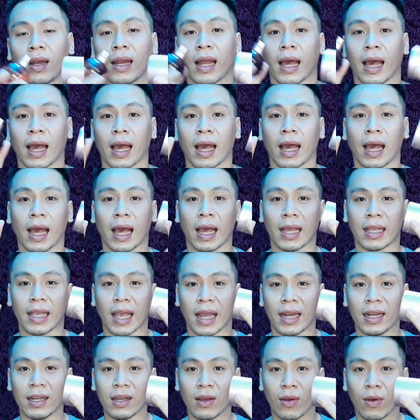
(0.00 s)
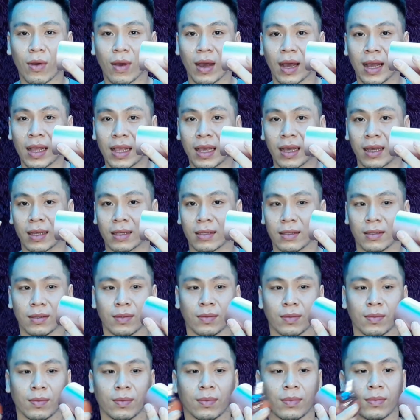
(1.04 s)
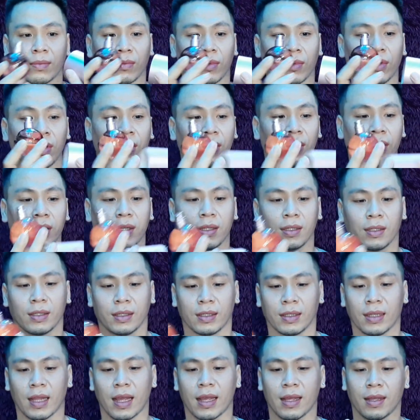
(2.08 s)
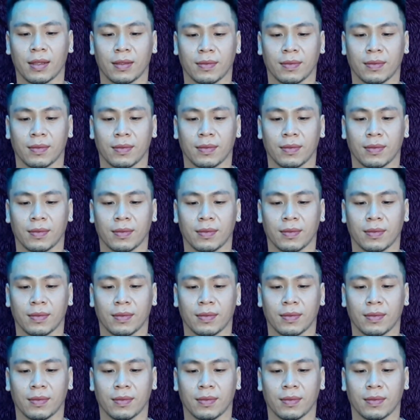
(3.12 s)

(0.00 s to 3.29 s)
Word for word: là hai chai nước hoa nha mọi người đây